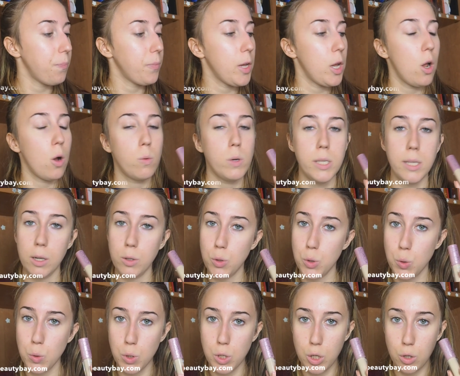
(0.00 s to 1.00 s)
e l'ho acquistato
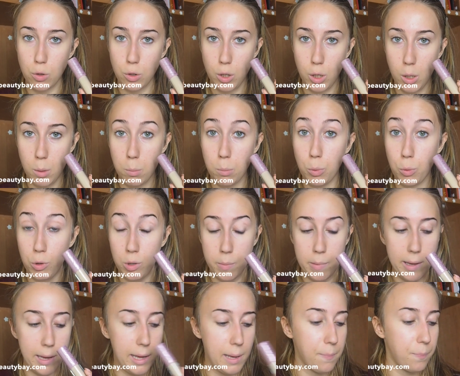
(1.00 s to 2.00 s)
sul sito di Beauty
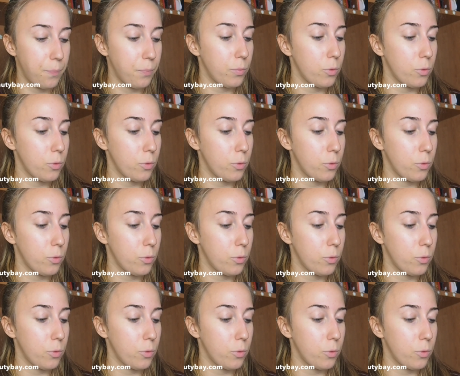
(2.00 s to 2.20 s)
Bay,